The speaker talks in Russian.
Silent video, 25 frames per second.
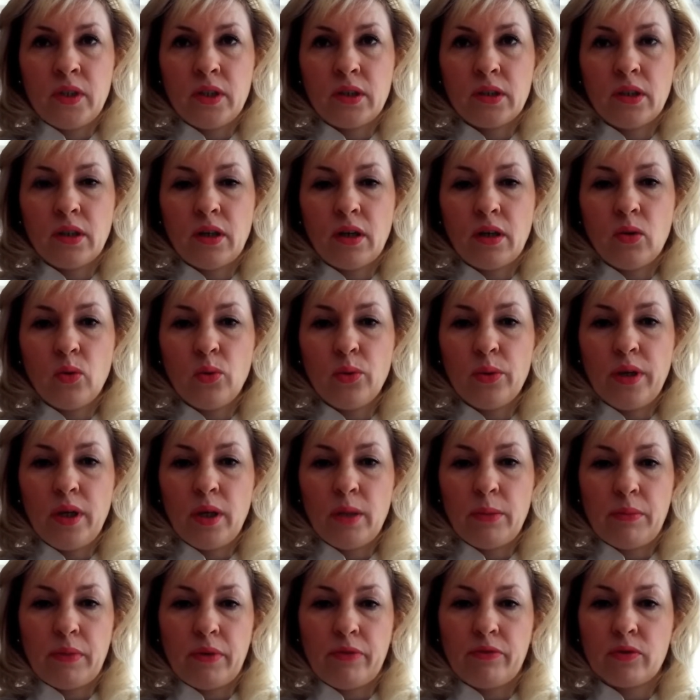
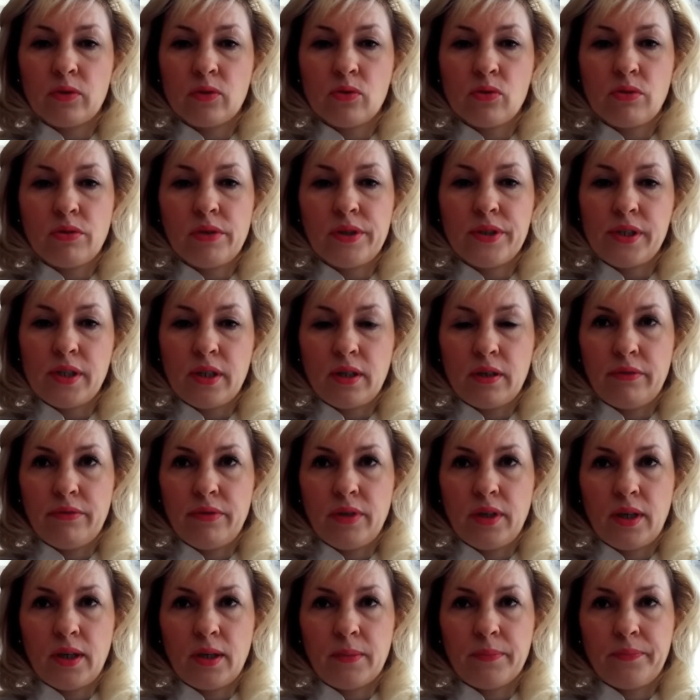технологиями в
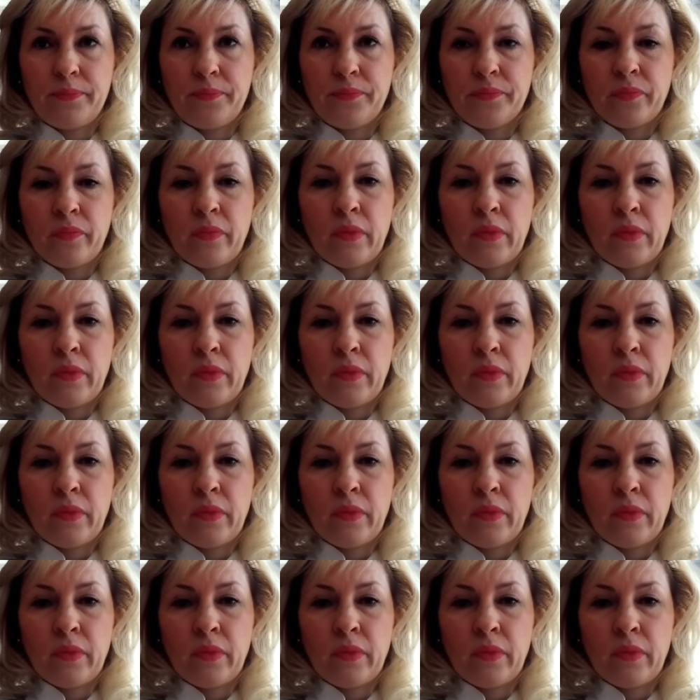консультировании.